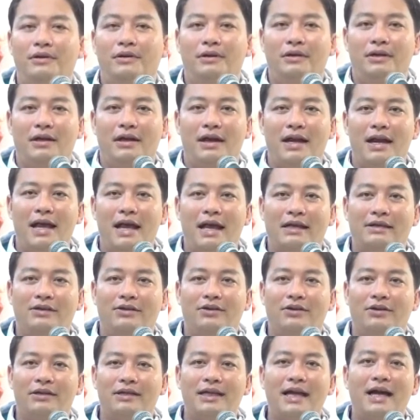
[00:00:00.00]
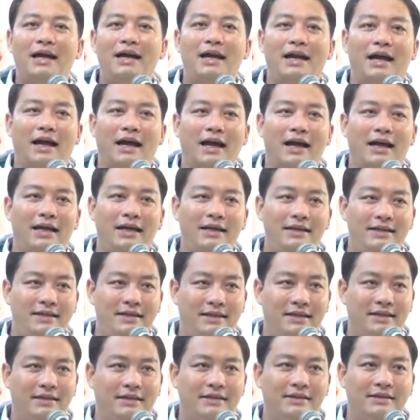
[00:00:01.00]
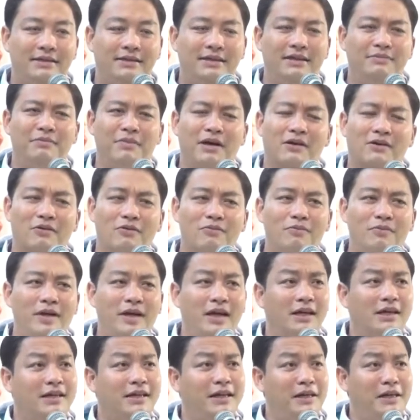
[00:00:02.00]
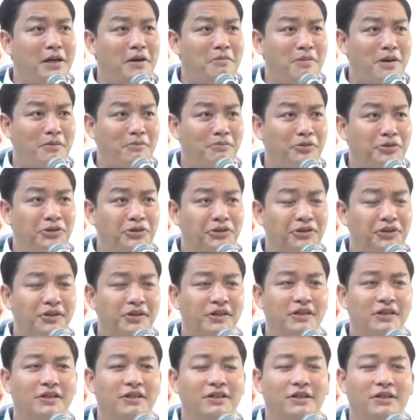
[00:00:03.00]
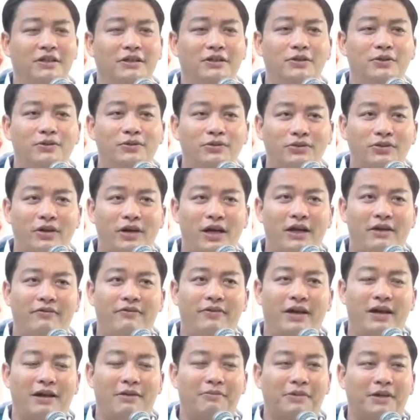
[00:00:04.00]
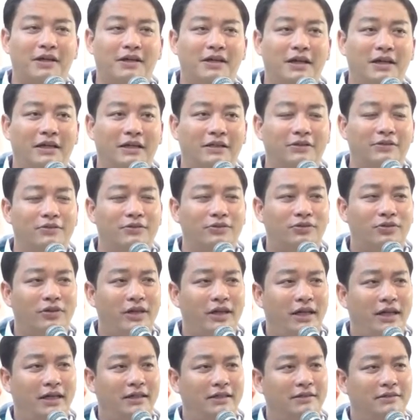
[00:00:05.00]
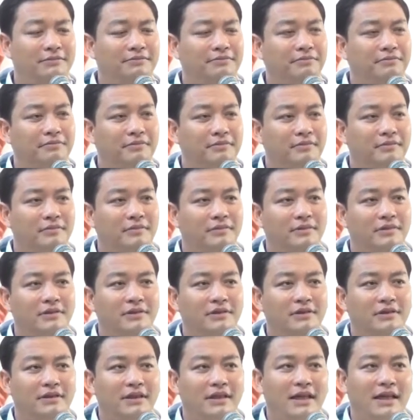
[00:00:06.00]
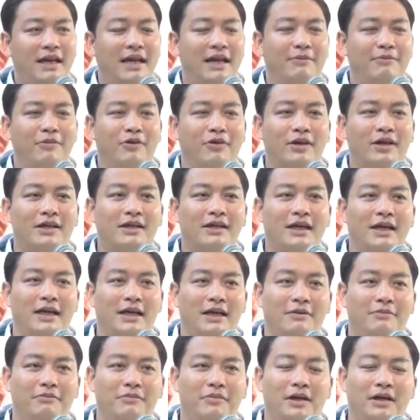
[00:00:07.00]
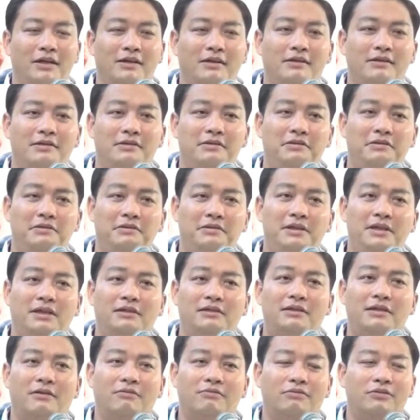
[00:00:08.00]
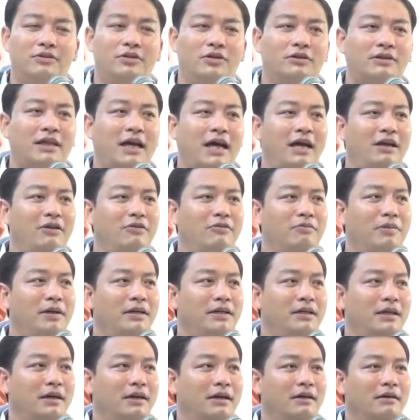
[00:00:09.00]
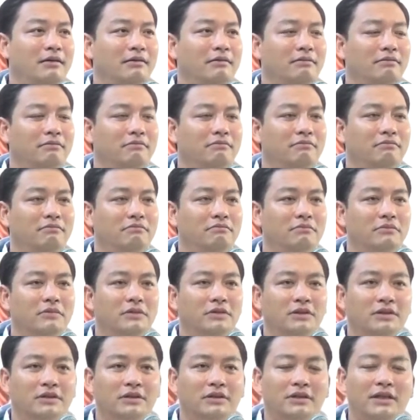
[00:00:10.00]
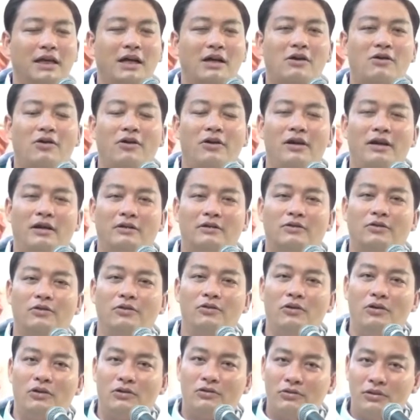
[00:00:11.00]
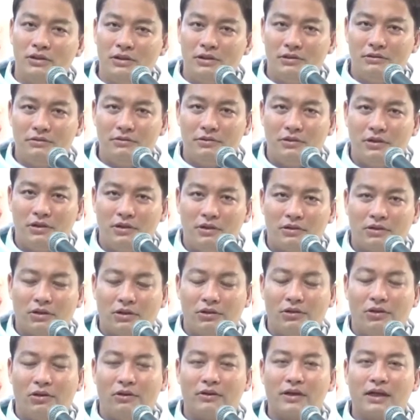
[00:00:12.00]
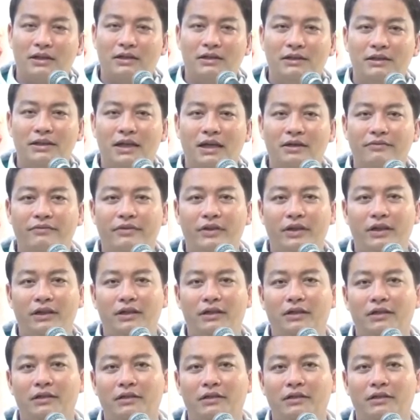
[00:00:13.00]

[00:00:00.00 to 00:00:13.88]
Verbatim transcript: là do gian lận hay gì nhưng mà cũng biết khi ông làm trưởng những người thu thuế và làm cái nghề thu thuế là một cái nghề mà dân tộc do thái lúc bấy giờ người ta coi là tội lỗi tội lỗi cái thứ nhất vì